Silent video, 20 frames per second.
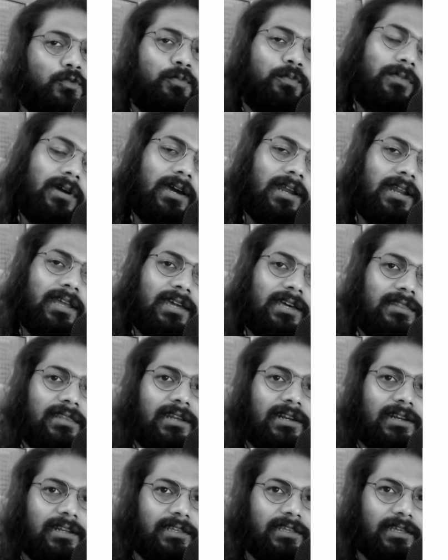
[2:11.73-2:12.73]
करके
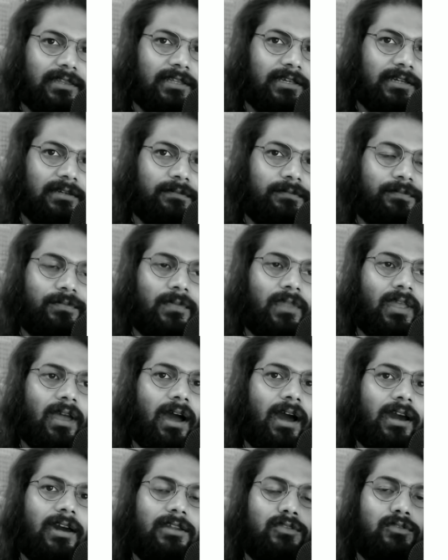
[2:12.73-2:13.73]
अंदर ले जाता है
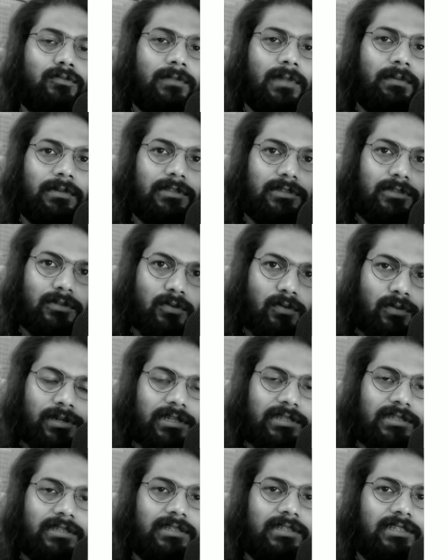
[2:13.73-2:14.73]
अगर तुमने बच्चे को
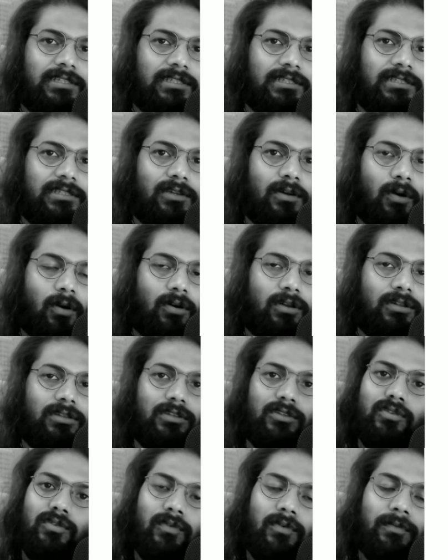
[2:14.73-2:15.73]
उल्टी सीधी चीज़ें और
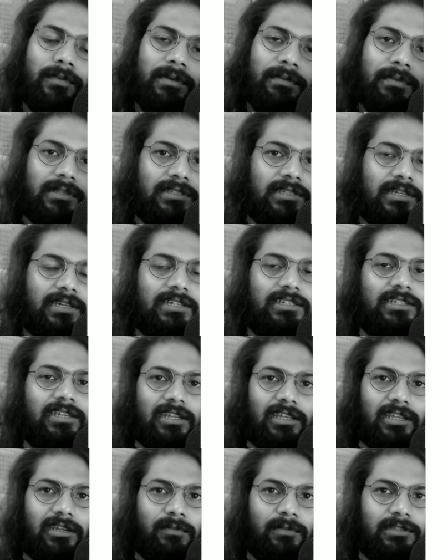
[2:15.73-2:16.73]
दी तो वो भी बच्चे के
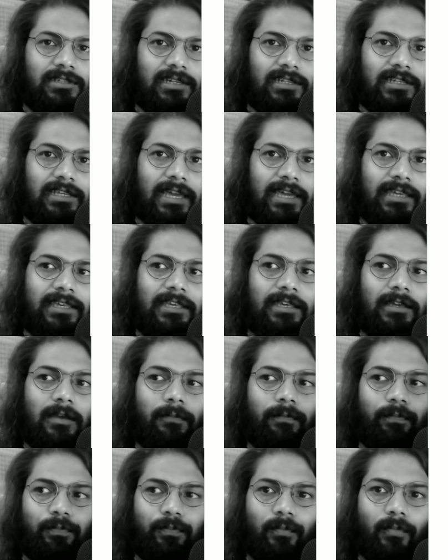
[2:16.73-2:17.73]
शरीर में चली जाएंगी
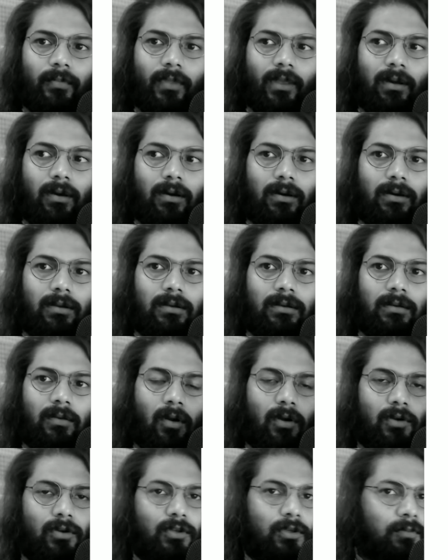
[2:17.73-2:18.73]
और
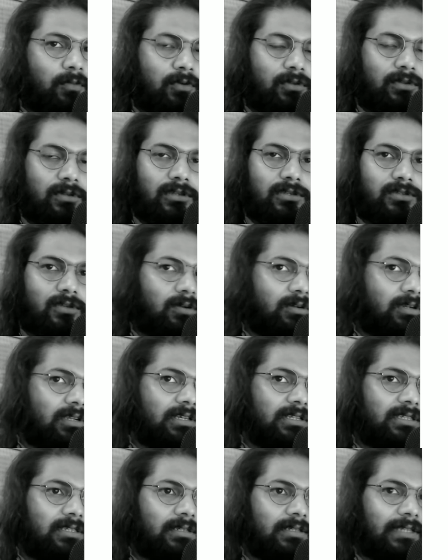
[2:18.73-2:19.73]
ऑटो इम्यून
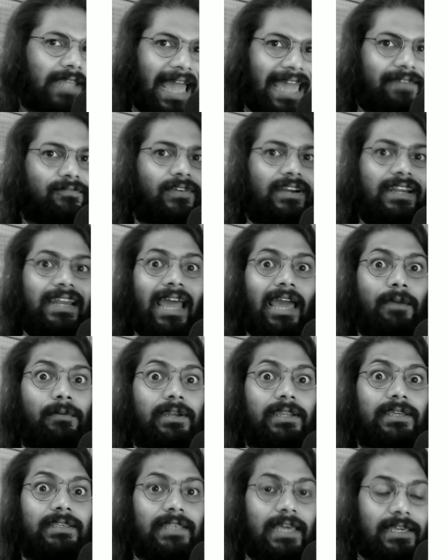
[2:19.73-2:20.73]
डिसऑर्डर्स टाइप वन
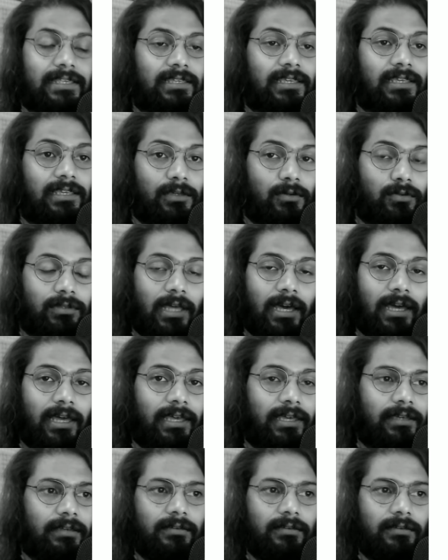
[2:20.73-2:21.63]
डायबिटीज़ ऐसे ही होता है